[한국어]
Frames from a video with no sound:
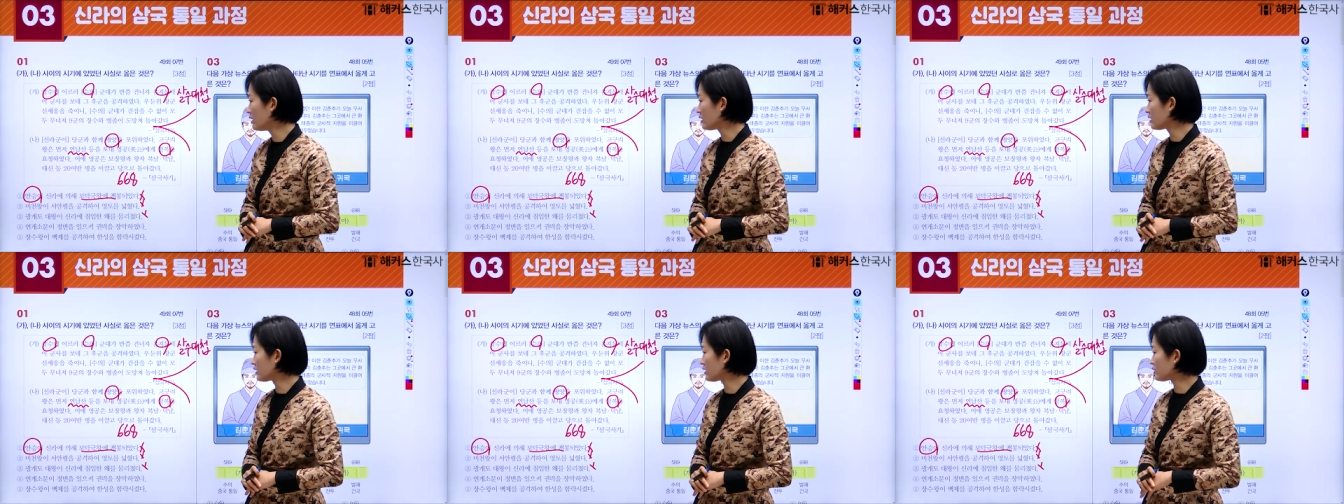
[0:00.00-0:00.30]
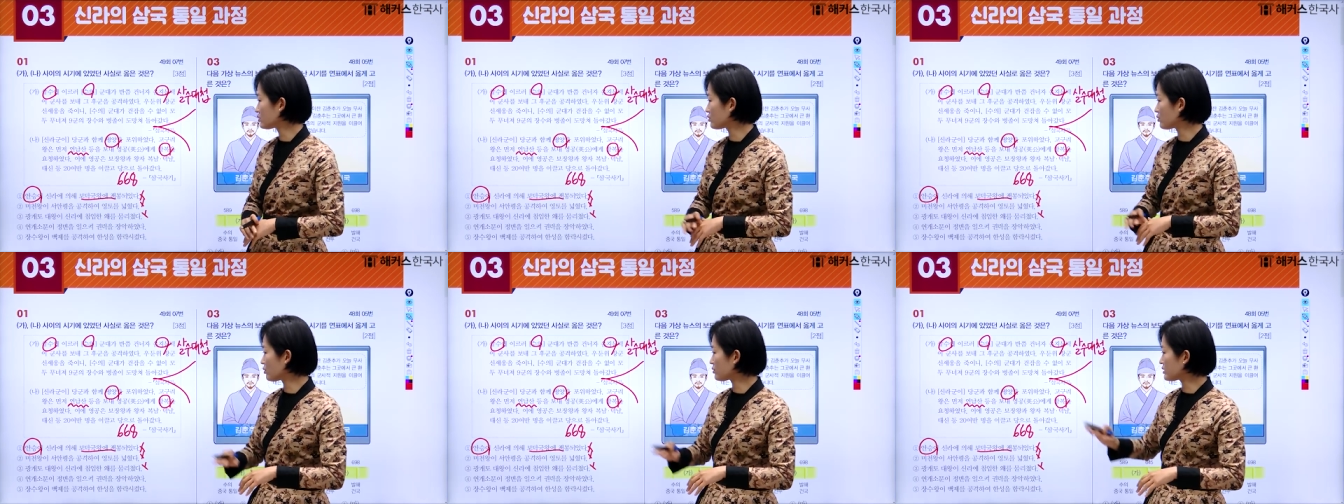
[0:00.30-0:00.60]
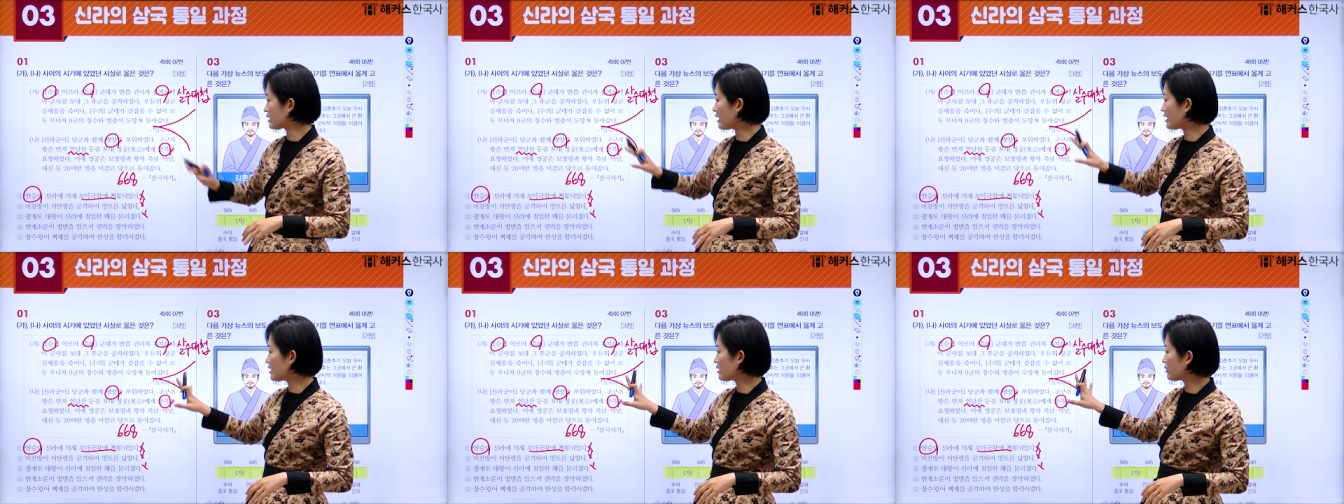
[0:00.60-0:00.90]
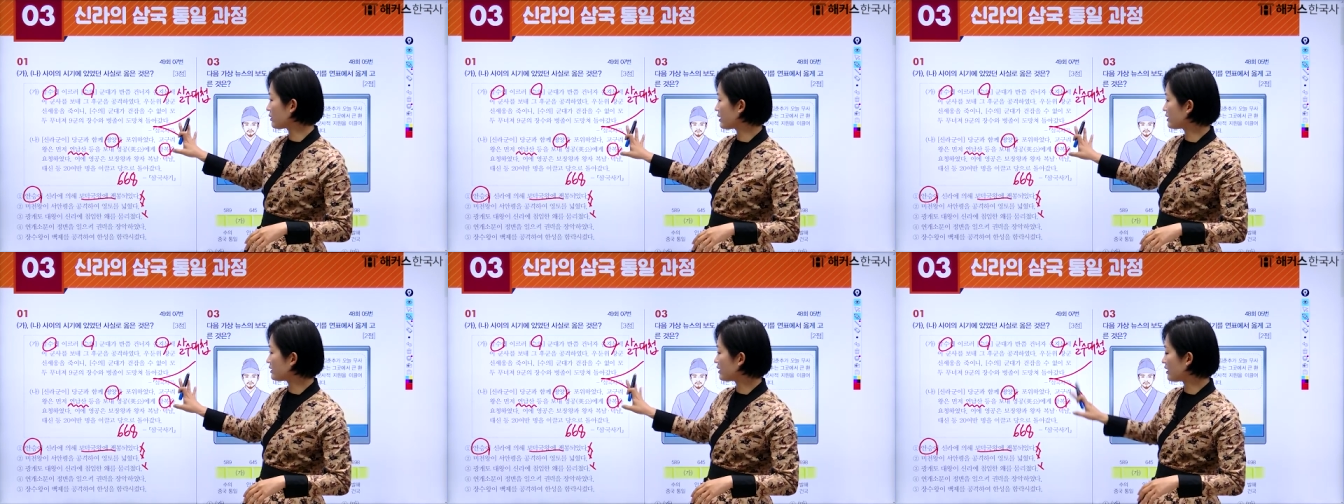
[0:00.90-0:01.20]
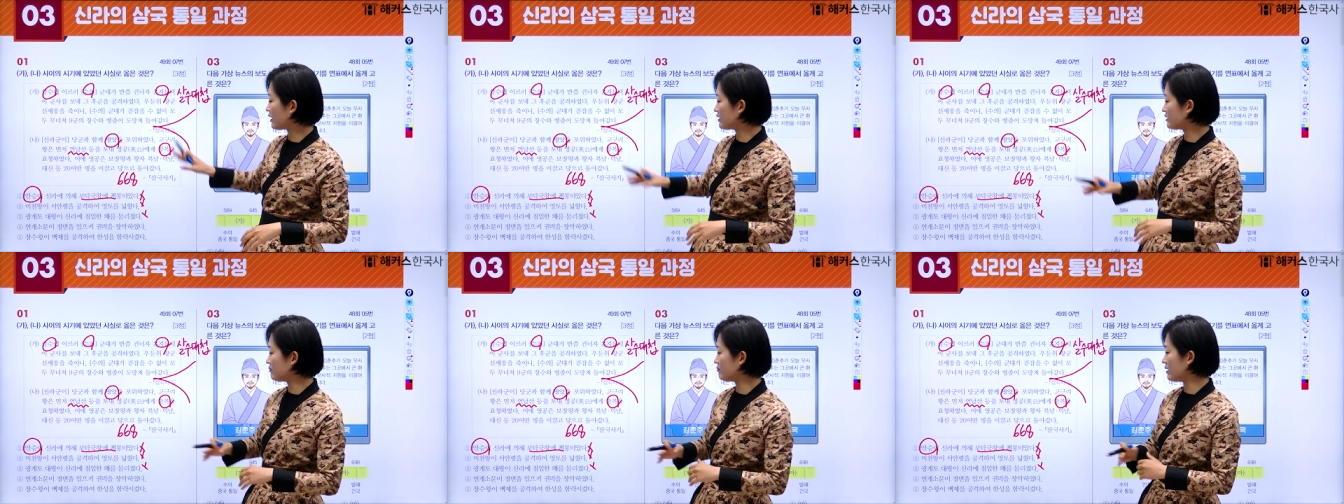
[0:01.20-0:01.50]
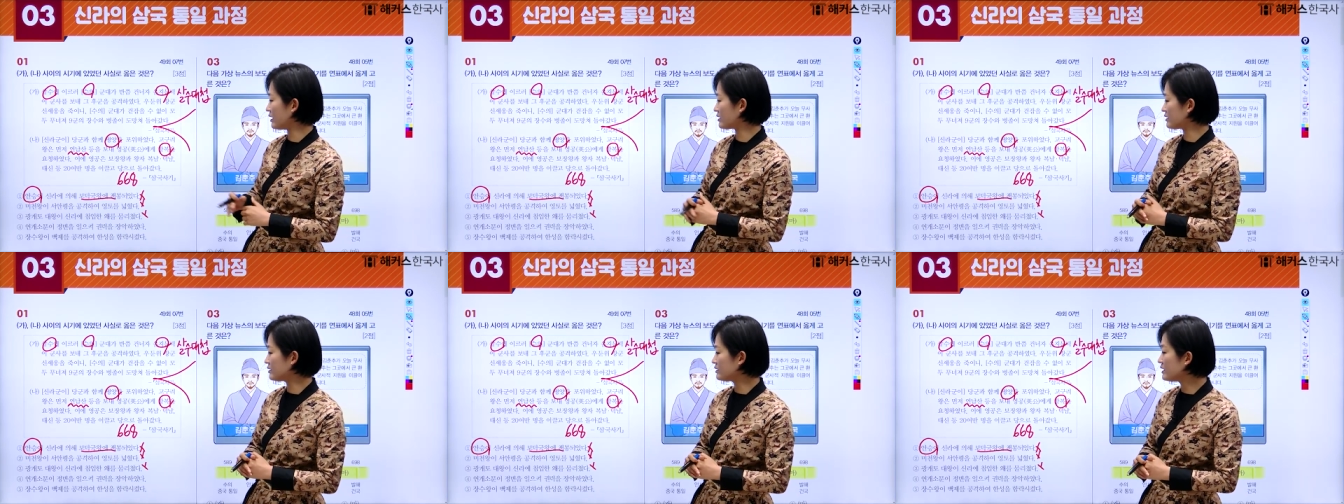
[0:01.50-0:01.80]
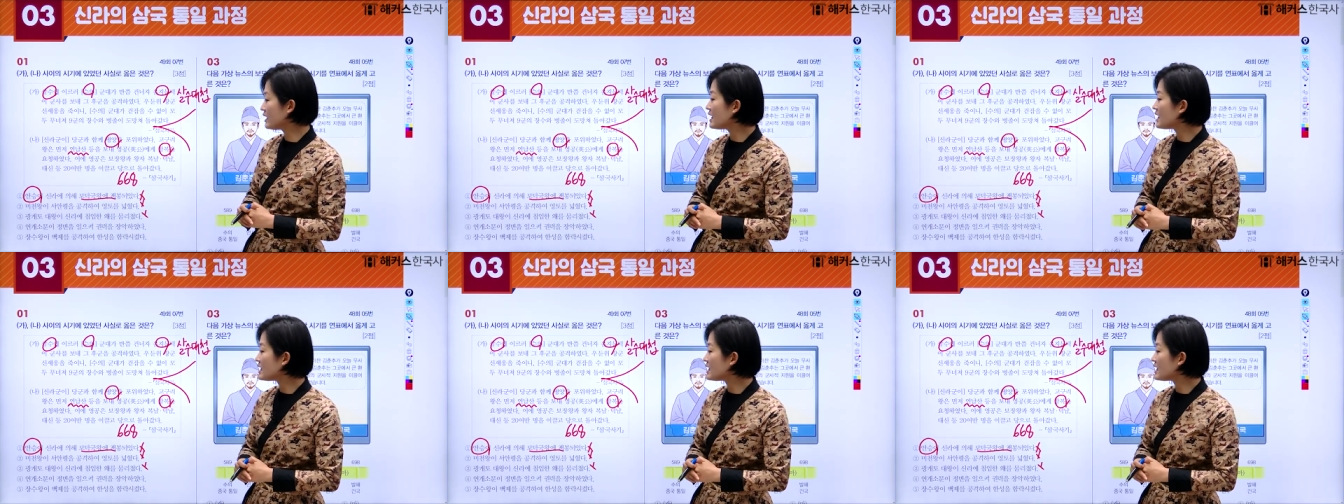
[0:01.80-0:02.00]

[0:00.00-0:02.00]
그래서 요 사이로 해당하는 말은